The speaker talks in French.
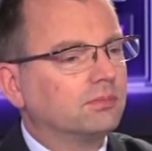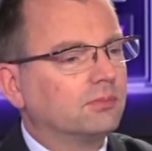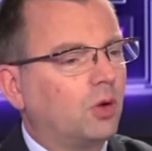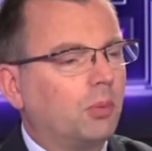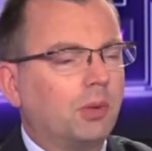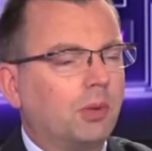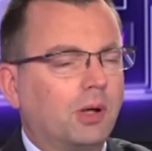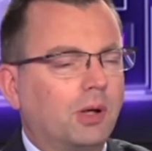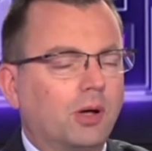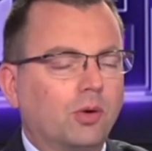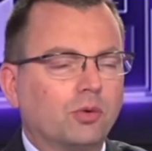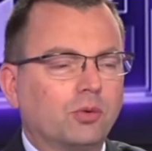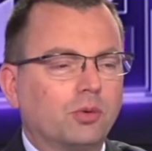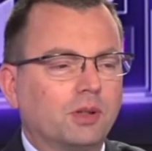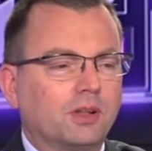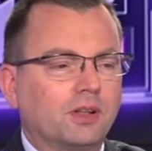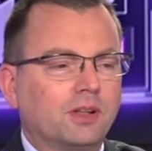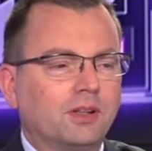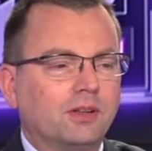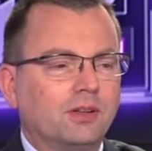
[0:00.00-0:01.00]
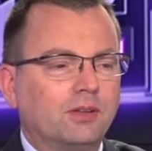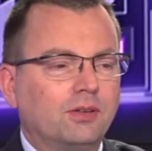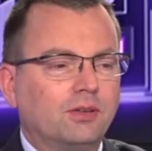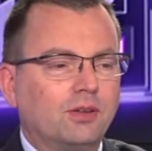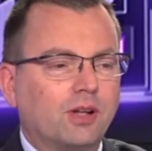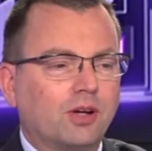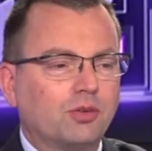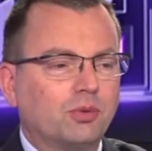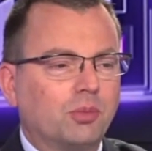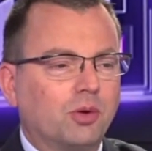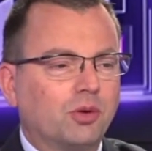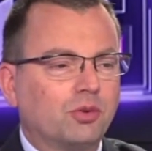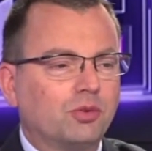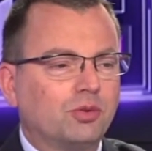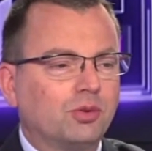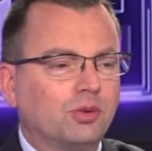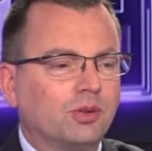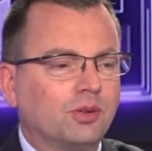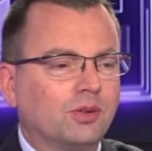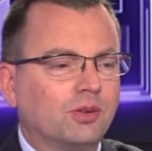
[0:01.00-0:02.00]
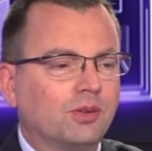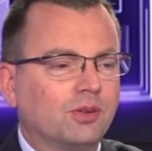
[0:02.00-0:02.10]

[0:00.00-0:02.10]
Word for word: oh, bah Là on doit être largement en dessous, non